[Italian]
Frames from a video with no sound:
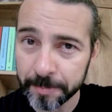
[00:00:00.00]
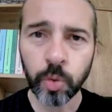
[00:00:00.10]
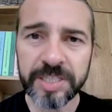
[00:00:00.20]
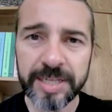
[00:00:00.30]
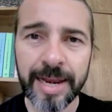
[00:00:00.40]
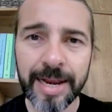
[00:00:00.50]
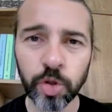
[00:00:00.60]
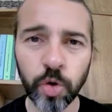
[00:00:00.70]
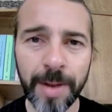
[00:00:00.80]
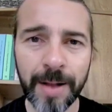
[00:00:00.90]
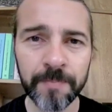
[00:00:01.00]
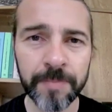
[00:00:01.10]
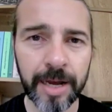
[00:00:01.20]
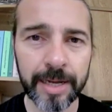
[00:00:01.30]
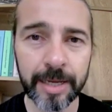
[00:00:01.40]
Questa è la
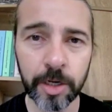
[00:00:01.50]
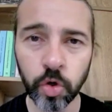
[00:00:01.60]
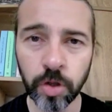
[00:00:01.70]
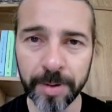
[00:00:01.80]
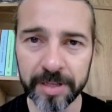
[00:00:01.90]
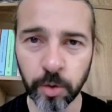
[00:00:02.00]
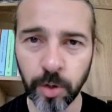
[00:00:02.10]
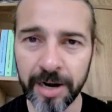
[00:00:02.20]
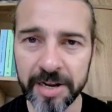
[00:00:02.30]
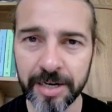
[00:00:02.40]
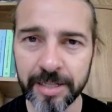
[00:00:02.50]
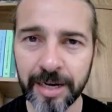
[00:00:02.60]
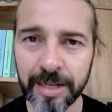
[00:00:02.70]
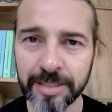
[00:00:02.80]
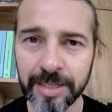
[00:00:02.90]
domanda che noi in particolare
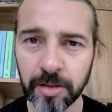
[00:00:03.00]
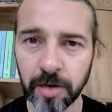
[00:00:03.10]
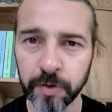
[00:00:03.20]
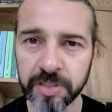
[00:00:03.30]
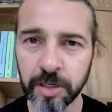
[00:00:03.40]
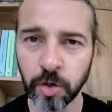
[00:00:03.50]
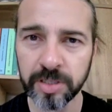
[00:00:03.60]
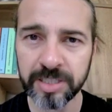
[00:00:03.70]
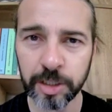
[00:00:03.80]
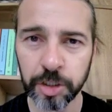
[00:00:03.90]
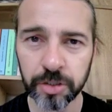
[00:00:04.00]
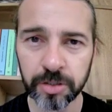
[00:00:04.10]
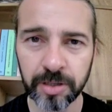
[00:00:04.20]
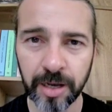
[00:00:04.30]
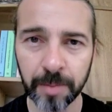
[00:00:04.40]
nell'Italian Center for Single Session
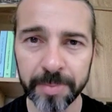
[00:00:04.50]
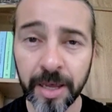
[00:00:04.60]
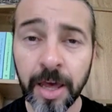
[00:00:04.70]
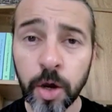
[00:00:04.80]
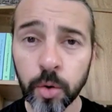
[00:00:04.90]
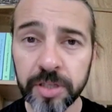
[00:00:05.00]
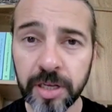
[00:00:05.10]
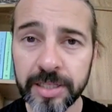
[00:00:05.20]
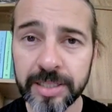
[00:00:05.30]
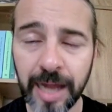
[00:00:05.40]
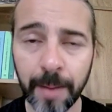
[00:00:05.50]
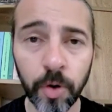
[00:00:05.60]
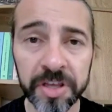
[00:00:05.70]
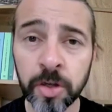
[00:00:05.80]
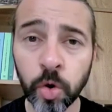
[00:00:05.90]
Therapy utilizziamo
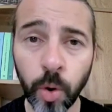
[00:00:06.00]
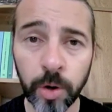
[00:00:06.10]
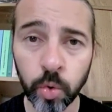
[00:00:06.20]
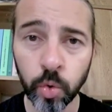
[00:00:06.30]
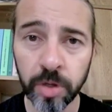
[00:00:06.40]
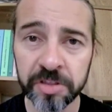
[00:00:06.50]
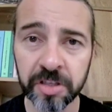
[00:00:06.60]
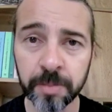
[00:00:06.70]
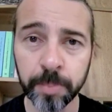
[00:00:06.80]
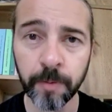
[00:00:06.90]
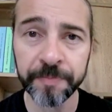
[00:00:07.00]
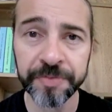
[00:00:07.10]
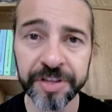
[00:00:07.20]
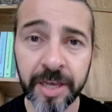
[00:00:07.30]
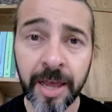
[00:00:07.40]
in qualunque tipo
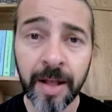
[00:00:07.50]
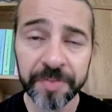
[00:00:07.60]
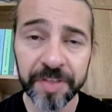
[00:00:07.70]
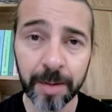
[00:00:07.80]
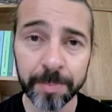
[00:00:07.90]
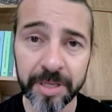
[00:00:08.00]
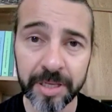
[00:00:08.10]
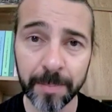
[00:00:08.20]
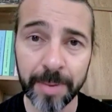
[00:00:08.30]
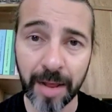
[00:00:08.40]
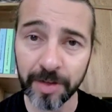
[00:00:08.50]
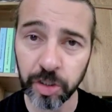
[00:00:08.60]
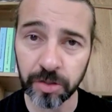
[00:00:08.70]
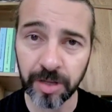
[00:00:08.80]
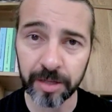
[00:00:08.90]
di terapia breve
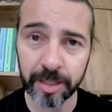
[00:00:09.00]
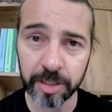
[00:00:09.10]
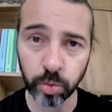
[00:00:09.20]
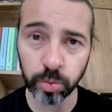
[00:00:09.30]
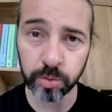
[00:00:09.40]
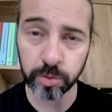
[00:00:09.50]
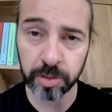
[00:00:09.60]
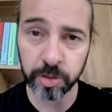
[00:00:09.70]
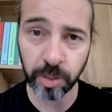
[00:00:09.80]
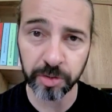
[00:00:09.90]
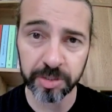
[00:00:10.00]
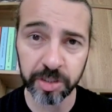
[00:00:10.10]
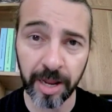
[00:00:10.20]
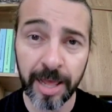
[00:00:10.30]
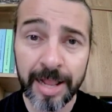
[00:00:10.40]
centrata sul, sulla
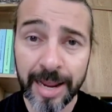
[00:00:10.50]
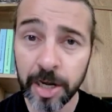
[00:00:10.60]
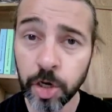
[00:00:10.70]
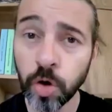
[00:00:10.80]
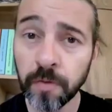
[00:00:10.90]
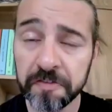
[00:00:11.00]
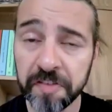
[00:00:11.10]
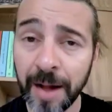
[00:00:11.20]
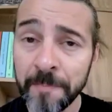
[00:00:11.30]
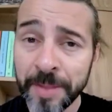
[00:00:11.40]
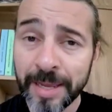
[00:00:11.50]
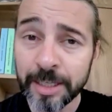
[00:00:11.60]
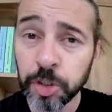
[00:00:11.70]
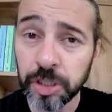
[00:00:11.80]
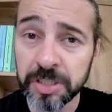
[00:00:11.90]
soluzione e non fa
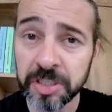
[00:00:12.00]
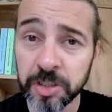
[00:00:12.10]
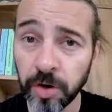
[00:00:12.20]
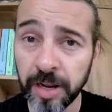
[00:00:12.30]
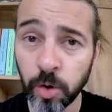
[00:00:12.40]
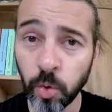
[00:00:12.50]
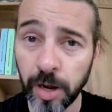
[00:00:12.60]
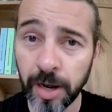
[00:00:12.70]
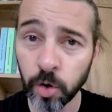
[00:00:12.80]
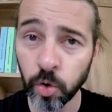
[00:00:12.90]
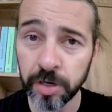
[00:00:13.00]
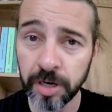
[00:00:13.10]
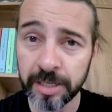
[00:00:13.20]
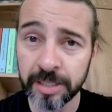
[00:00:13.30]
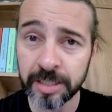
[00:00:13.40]
eccezione quella
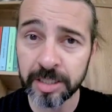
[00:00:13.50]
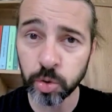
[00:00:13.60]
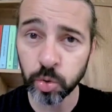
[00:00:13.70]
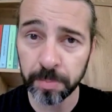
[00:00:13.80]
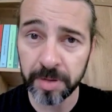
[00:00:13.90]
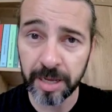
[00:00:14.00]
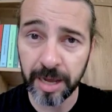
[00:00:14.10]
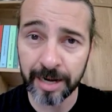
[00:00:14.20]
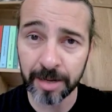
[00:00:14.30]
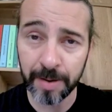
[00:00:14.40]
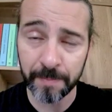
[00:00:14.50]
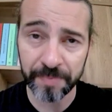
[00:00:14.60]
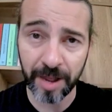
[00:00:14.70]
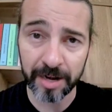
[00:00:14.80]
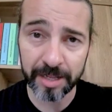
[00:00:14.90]
con i disturbi
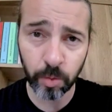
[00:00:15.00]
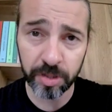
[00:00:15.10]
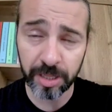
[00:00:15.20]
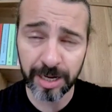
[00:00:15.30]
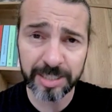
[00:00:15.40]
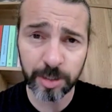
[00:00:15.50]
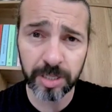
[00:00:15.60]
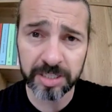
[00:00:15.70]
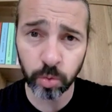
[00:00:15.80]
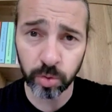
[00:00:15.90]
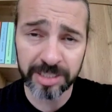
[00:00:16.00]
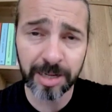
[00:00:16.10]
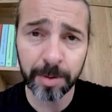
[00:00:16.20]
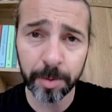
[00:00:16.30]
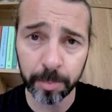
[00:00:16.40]
alimentari. Quindi la seconda seduta si
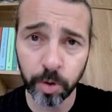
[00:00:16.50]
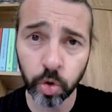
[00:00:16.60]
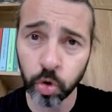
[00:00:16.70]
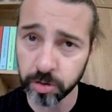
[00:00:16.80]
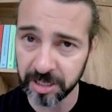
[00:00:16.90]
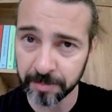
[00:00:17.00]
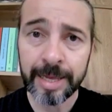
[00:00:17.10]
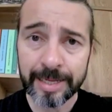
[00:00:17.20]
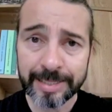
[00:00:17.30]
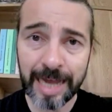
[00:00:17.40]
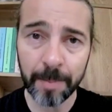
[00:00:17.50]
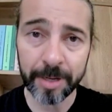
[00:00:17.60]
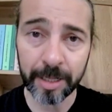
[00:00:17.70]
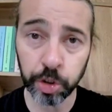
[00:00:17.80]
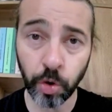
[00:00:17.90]
apre proprio così si
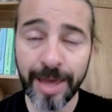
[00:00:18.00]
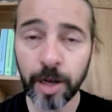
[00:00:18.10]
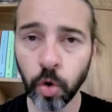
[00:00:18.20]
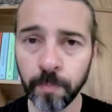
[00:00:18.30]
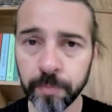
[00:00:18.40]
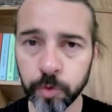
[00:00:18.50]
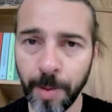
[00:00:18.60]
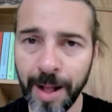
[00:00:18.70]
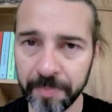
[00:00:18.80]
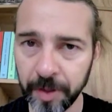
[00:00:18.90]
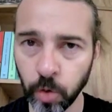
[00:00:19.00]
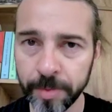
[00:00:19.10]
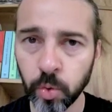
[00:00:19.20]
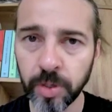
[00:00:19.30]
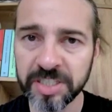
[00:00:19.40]
apre, cioè con domande
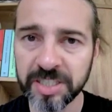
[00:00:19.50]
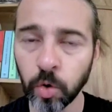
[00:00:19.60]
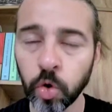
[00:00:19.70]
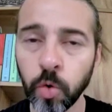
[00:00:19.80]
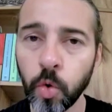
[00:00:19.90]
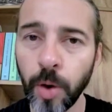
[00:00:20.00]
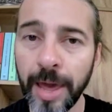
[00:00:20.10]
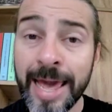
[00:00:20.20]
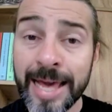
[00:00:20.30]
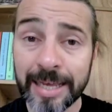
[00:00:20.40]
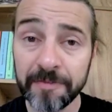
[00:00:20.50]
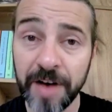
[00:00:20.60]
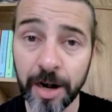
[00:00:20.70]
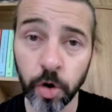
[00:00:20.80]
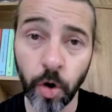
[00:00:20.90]
come questa o comunque che
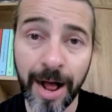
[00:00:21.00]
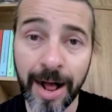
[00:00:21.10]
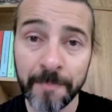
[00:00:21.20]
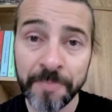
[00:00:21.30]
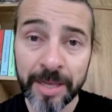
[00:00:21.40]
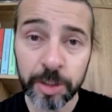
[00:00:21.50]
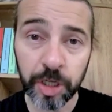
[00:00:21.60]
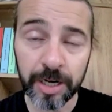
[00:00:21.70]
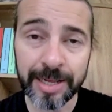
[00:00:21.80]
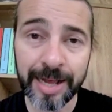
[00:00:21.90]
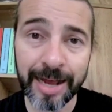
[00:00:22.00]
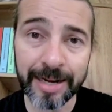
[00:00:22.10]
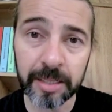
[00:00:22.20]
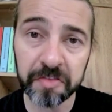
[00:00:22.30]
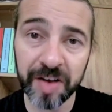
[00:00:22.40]
vanno a cercare
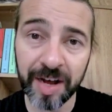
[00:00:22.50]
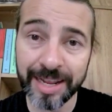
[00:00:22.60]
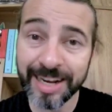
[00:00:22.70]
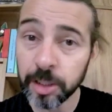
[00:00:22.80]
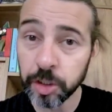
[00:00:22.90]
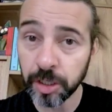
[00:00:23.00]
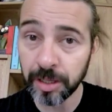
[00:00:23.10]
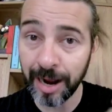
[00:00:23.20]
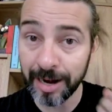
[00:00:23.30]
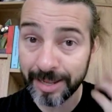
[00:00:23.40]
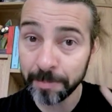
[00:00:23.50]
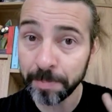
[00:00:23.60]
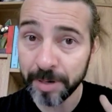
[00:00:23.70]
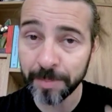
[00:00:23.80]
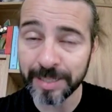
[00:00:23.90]
di fare elicitare in
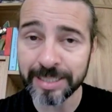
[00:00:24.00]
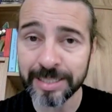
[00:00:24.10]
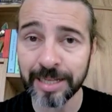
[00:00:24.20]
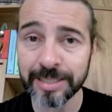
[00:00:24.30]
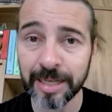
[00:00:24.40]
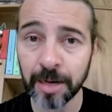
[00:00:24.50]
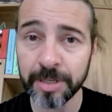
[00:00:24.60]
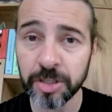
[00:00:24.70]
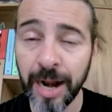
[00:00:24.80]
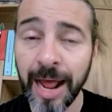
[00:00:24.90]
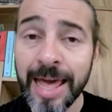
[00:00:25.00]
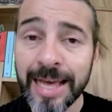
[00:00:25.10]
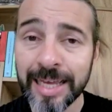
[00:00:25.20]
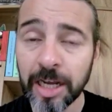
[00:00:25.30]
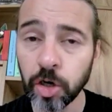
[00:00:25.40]
prima istanza alla persona
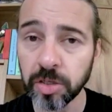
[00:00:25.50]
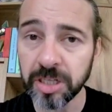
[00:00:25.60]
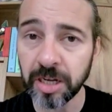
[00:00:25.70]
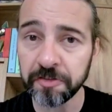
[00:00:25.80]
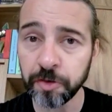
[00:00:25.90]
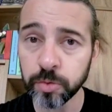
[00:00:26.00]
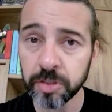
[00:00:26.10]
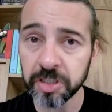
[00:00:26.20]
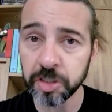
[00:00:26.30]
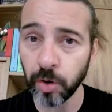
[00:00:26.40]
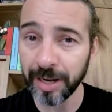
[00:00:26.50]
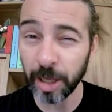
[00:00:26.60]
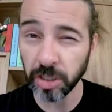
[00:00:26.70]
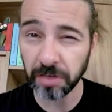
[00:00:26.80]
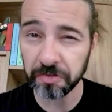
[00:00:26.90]
che cosa funziona, che
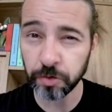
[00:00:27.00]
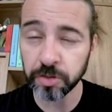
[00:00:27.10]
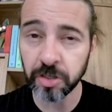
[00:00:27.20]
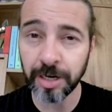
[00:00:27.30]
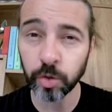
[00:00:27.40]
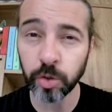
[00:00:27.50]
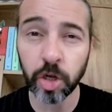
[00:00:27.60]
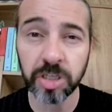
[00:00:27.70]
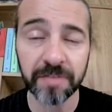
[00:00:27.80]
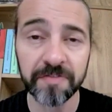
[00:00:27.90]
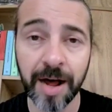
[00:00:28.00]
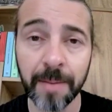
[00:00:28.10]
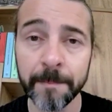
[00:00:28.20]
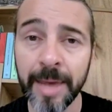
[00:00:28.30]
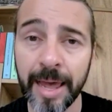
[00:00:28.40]
cosa ha funzionato, che cosa va
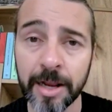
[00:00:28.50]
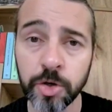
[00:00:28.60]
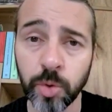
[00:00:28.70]
meglio.